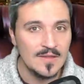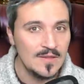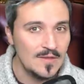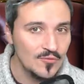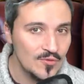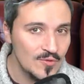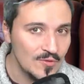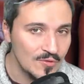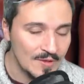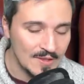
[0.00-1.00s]
qui ont tous
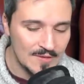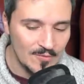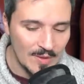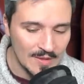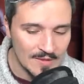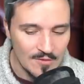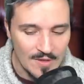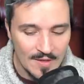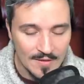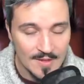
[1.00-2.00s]
une connotation
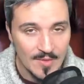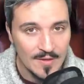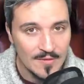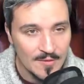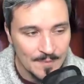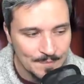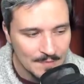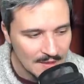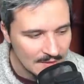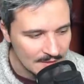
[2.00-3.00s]
particulière, si bien que
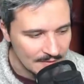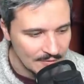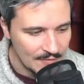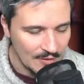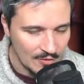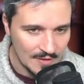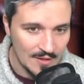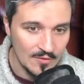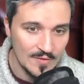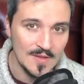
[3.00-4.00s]
ça va nous faire
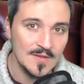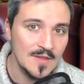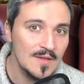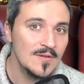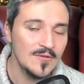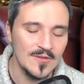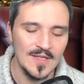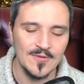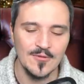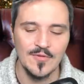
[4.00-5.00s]
entrer dans un cycle de
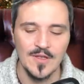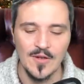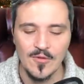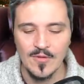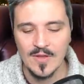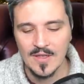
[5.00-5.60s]
quatre vidéos,